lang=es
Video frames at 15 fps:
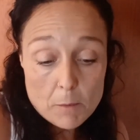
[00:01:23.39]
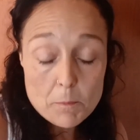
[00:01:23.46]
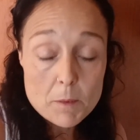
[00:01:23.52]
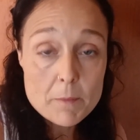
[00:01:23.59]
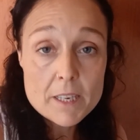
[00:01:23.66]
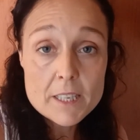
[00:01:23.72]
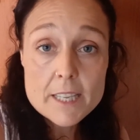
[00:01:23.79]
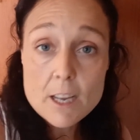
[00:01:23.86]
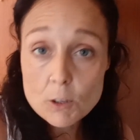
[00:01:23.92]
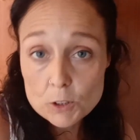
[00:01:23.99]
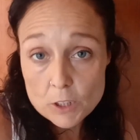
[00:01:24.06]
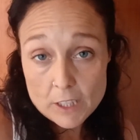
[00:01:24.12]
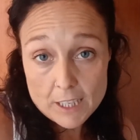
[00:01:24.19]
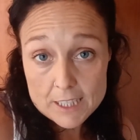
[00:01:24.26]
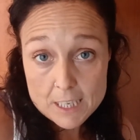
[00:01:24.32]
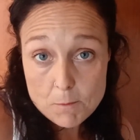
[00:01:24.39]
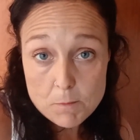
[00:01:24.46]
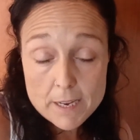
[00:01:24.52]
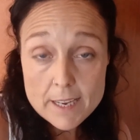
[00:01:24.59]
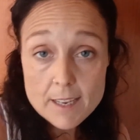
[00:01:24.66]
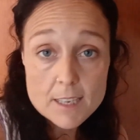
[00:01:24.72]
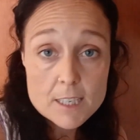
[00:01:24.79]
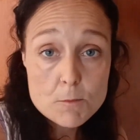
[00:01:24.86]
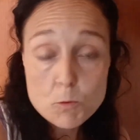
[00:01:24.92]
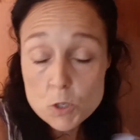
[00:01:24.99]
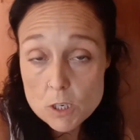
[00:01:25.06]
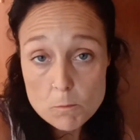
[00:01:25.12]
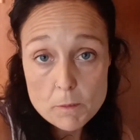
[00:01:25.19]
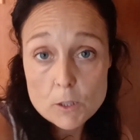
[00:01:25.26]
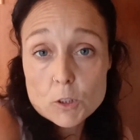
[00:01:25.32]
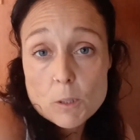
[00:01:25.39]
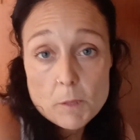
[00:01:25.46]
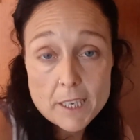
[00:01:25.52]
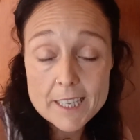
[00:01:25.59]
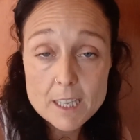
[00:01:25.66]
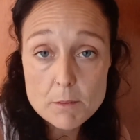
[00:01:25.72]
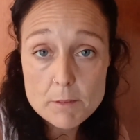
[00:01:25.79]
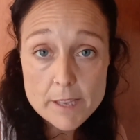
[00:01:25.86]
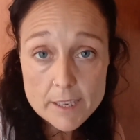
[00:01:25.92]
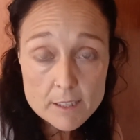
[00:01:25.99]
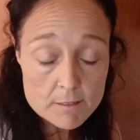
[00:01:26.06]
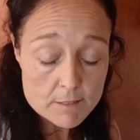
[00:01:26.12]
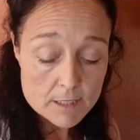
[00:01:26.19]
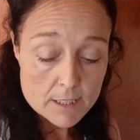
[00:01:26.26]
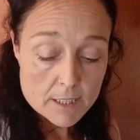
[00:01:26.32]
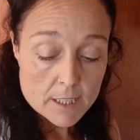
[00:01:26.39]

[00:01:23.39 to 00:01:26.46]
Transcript: el primer día cuando te las aplicas, pues el pelo te queda bien,